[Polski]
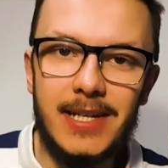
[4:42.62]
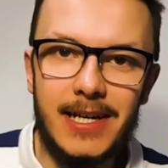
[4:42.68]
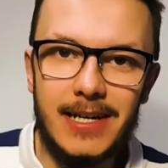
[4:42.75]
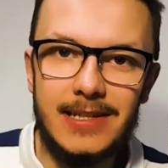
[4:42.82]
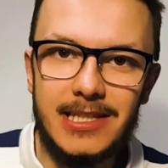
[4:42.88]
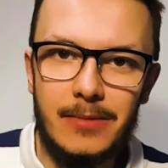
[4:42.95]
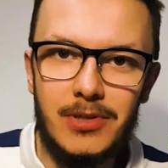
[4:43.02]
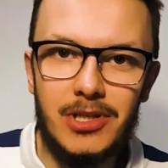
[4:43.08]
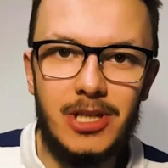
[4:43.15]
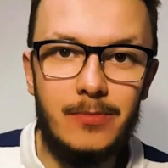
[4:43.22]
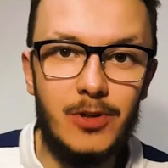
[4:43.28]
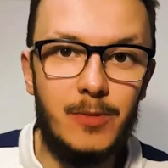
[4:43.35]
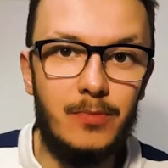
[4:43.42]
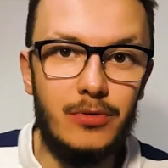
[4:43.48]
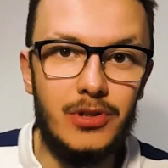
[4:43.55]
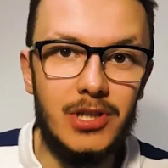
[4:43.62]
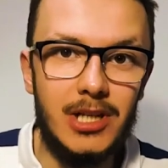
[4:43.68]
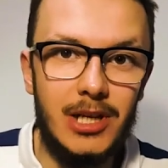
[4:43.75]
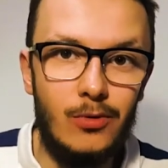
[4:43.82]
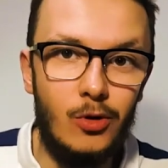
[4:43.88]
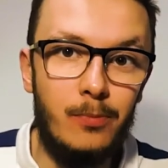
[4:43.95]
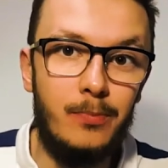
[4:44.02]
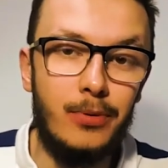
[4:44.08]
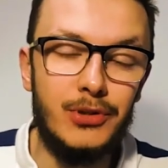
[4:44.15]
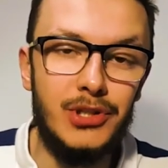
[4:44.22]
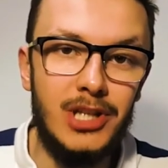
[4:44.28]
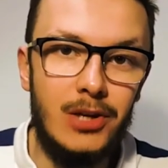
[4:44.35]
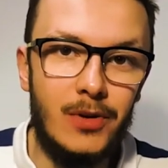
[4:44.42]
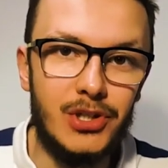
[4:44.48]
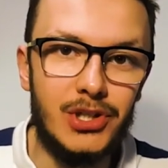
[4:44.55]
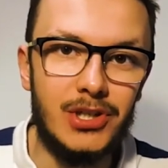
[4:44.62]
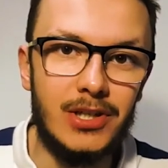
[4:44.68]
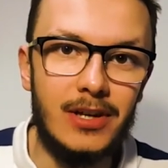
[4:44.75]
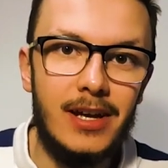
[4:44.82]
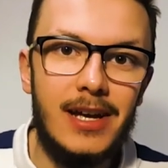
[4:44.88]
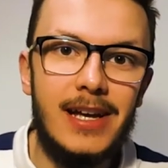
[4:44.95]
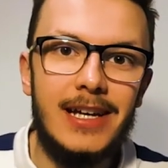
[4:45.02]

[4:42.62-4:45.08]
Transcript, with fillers: zachęcam Cię, żebyś podzielił lub podzieliła się